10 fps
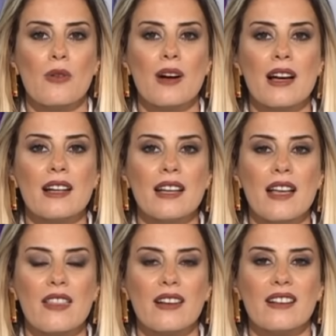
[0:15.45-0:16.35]

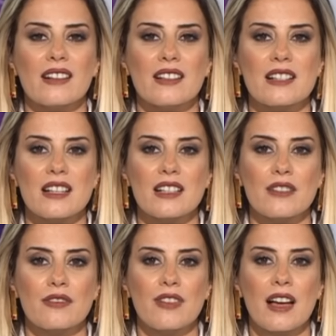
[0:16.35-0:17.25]
ولهذا الغرض
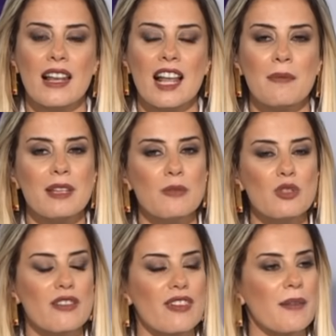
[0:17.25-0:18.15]
نستضيف العميد
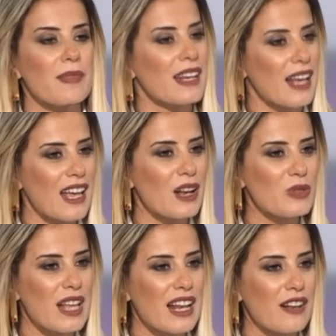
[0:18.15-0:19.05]
مصطفى حمدان
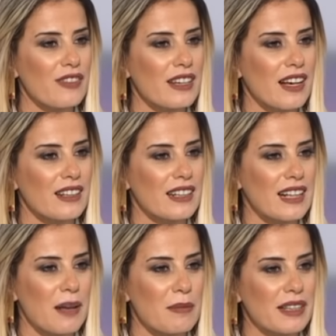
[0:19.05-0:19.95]
اهلا وسهلا فيك
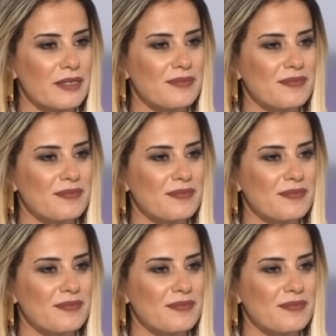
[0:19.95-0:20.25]
حضره العميد